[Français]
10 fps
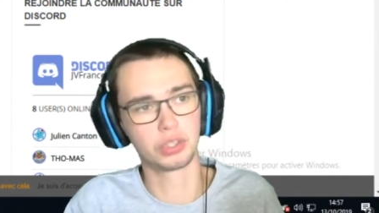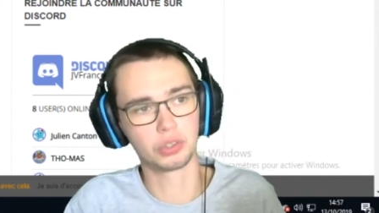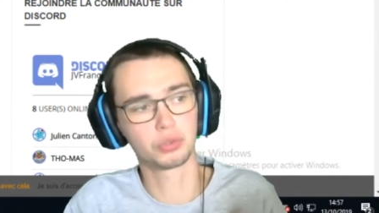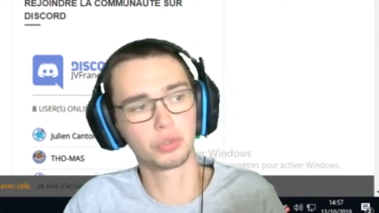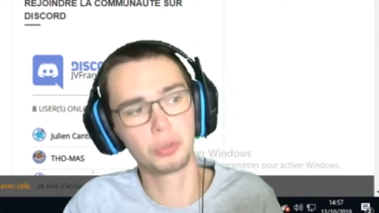ils ont
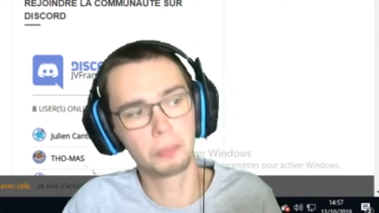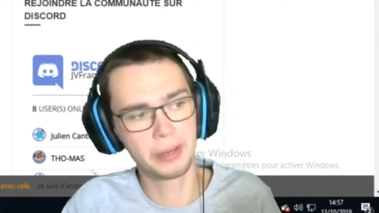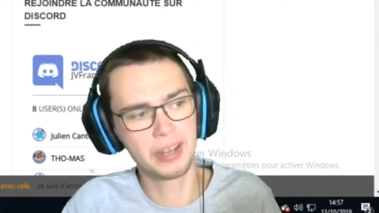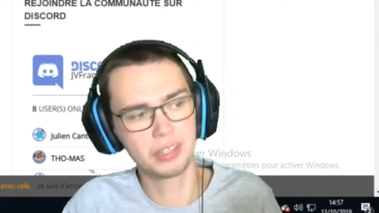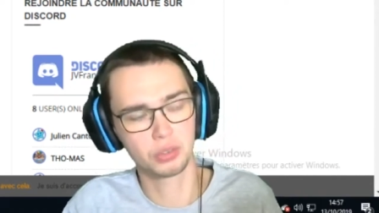entendu le prix
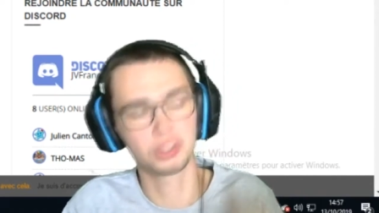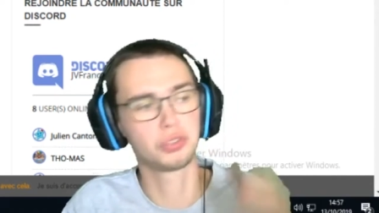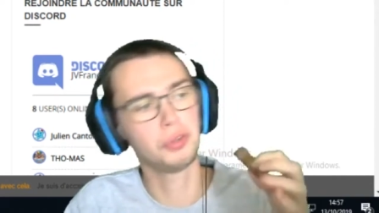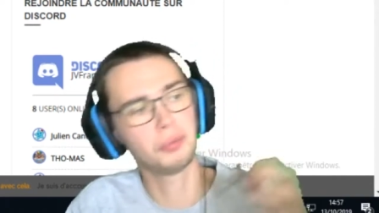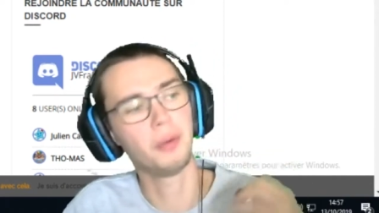là, ils ont dit
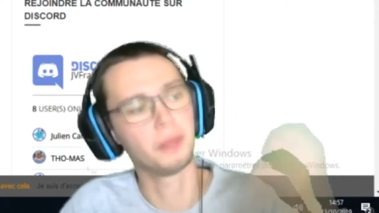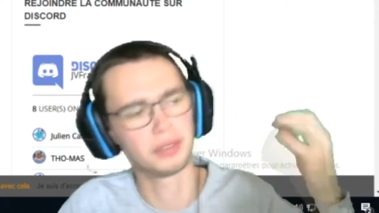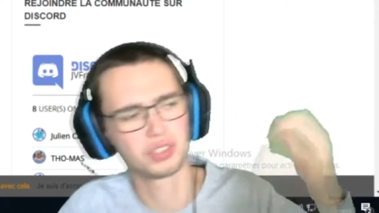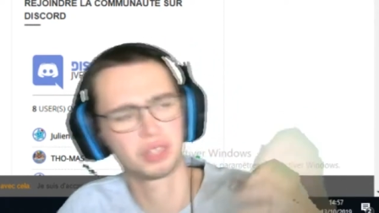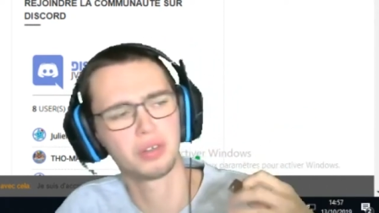Sony, bon, bah,
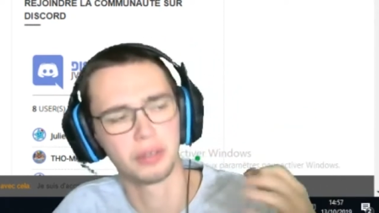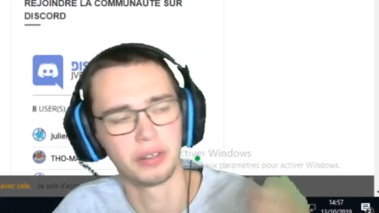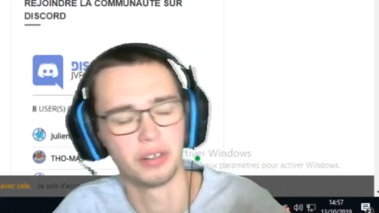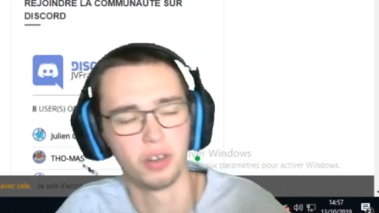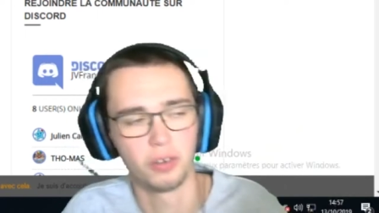c'est quoi, on va,